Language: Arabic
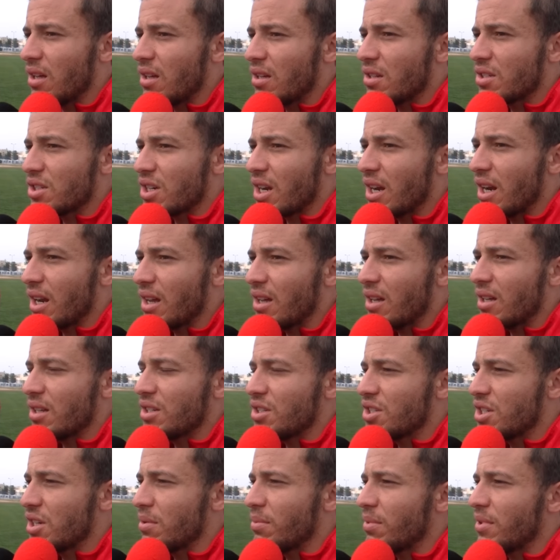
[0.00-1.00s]
ان شاء الله
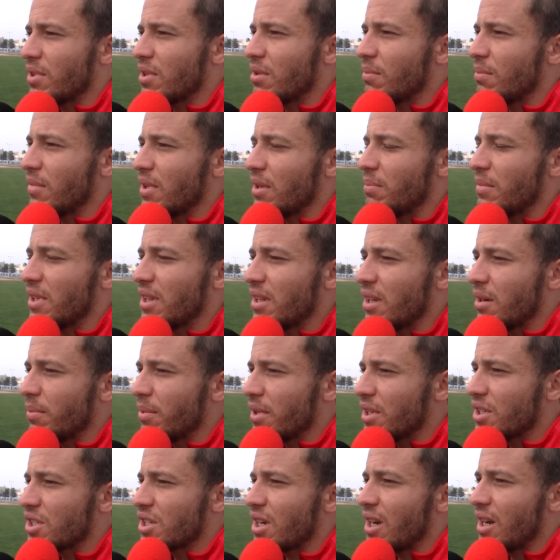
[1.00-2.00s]
نجي من
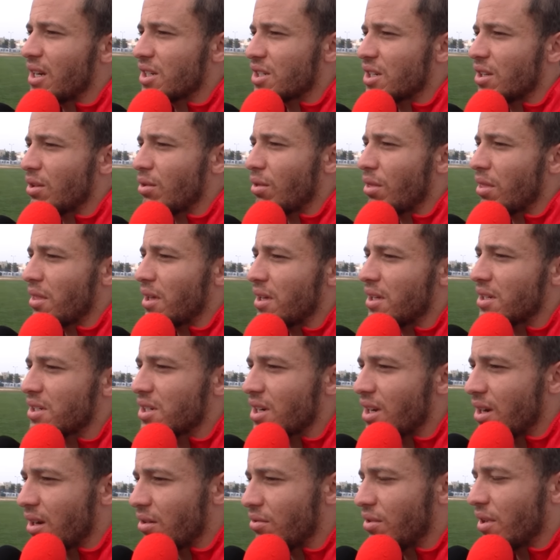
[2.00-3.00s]
الدربي ان شاء الله نشد اثنين ان
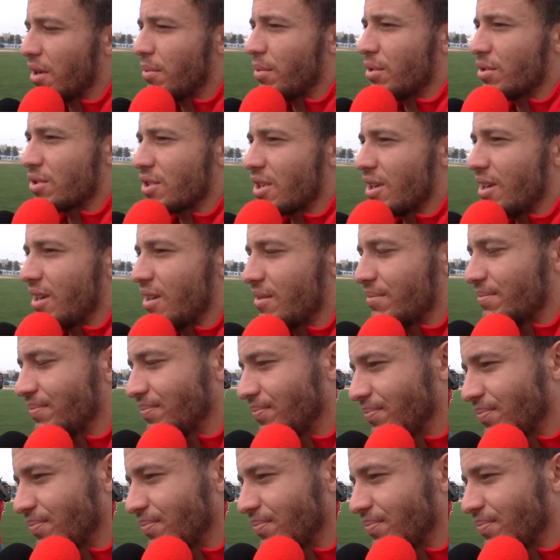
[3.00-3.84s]
شاء الله ونربح ان شاء الله